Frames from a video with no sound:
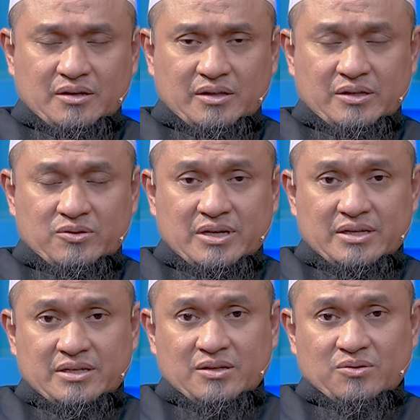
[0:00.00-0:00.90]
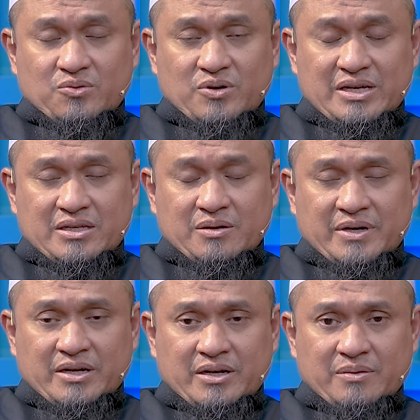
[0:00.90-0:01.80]
Itu salah satu tugasnya
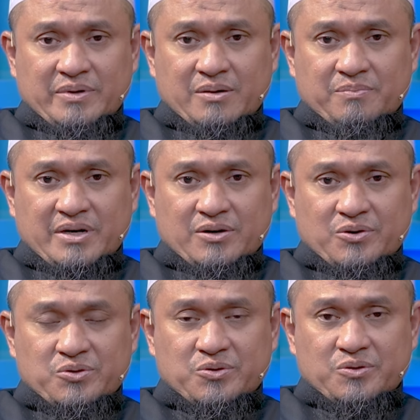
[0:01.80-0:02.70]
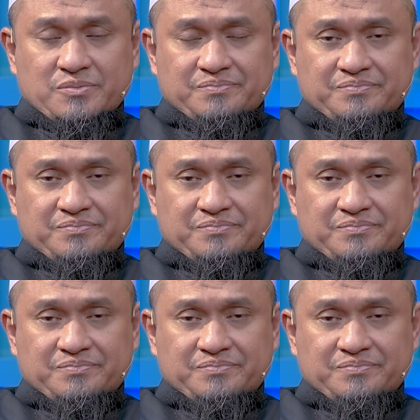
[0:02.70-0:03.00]
para nabi dan para rasul.